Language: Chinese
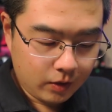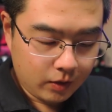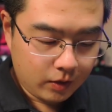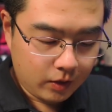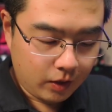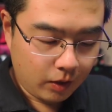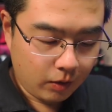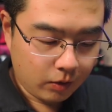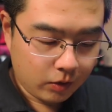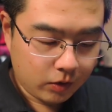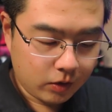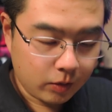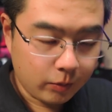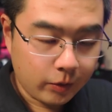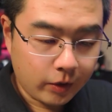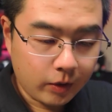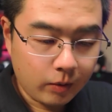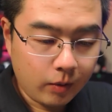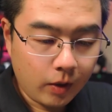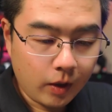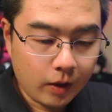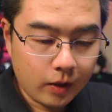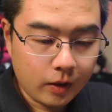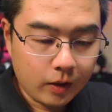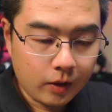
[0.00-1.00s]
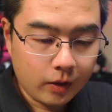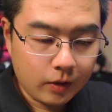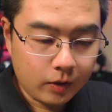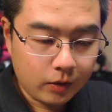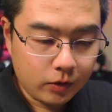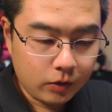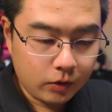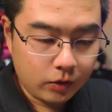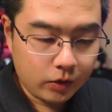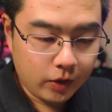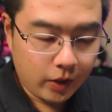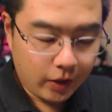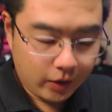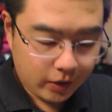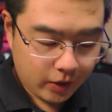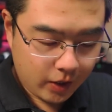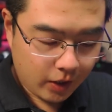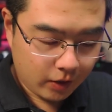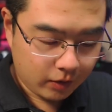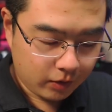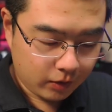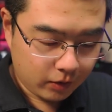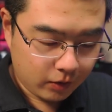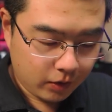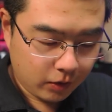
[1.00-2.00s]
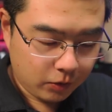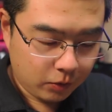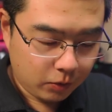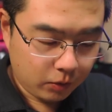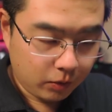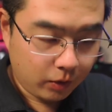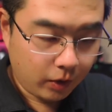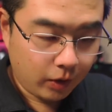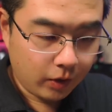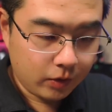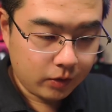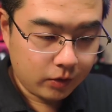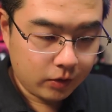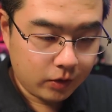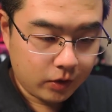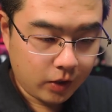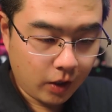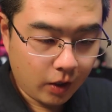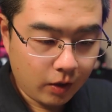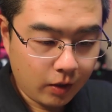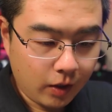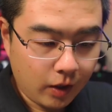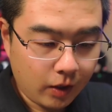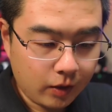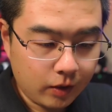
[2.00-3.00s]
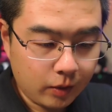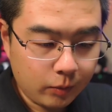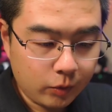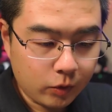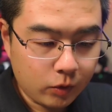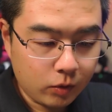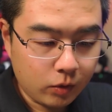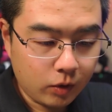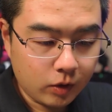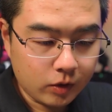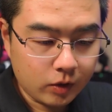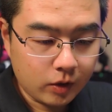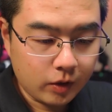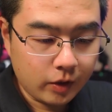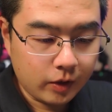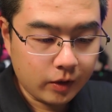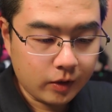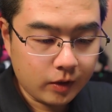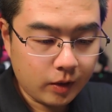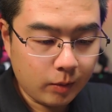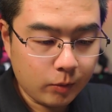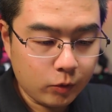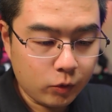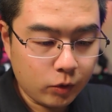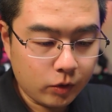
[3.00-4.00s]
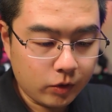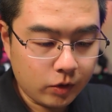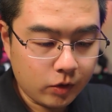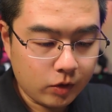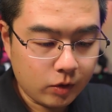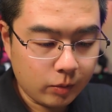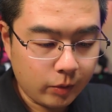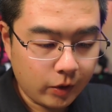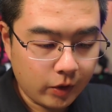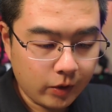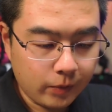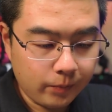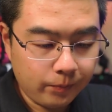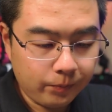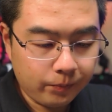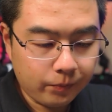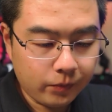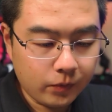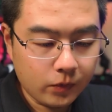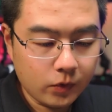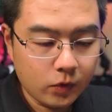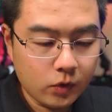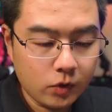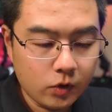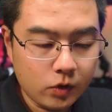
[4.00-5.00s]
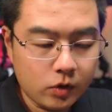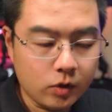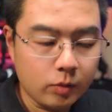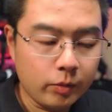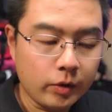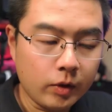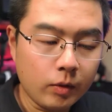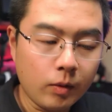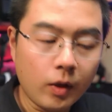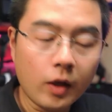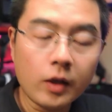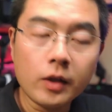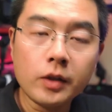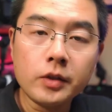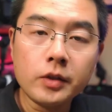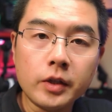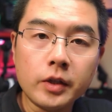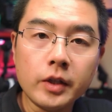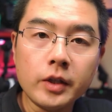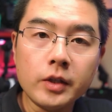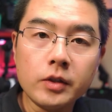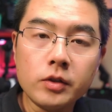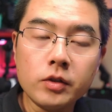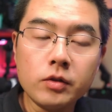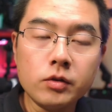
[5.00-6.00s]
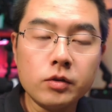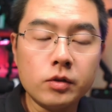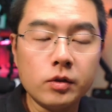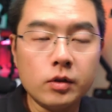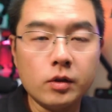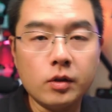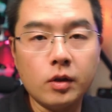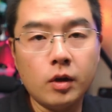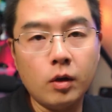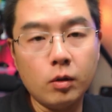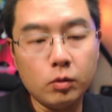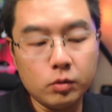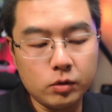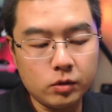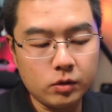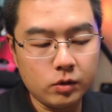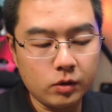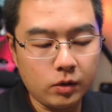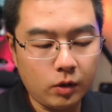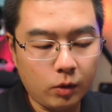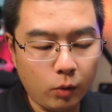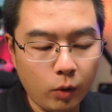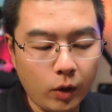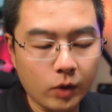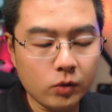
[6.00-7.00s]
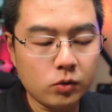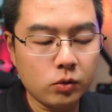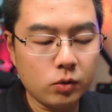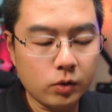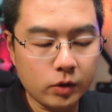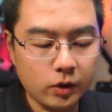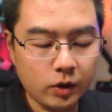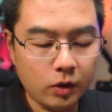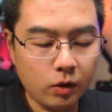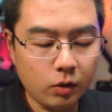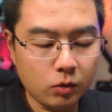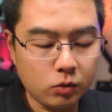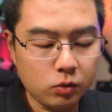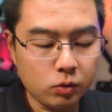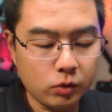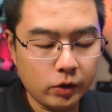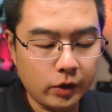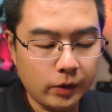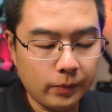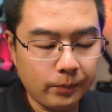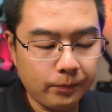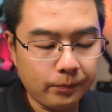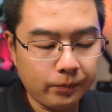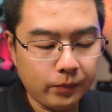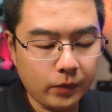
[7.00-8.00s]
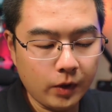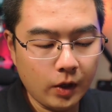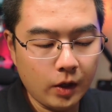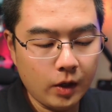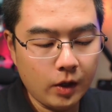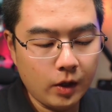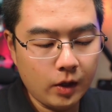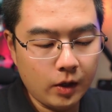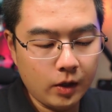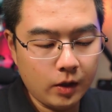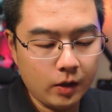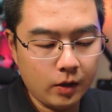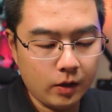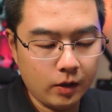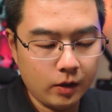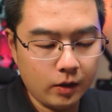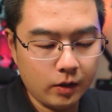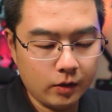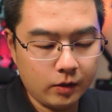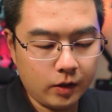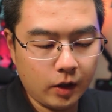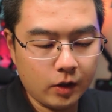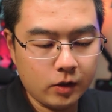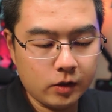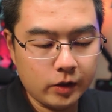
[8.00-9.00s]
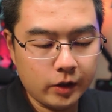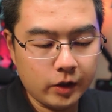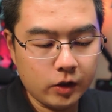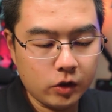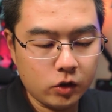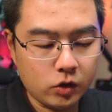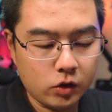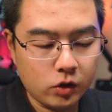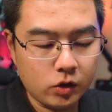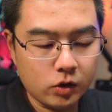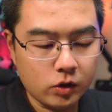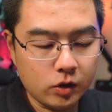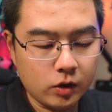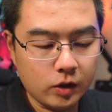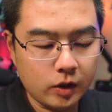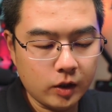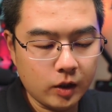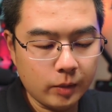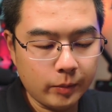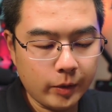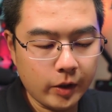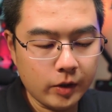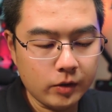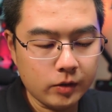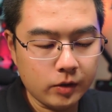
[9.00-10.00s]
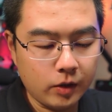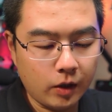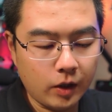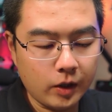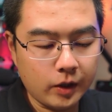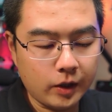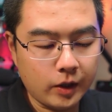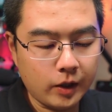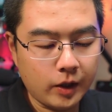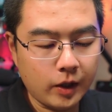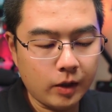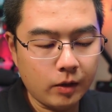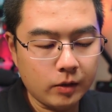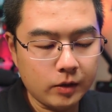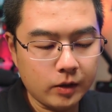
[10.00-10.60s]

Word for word: 然后视频的话呢，也一样的，它有很强悍的，比如说这里咱们选择视频。视频的话可以进行后期快速的这个后处理，它是一个实时的这个编辑，而你可以看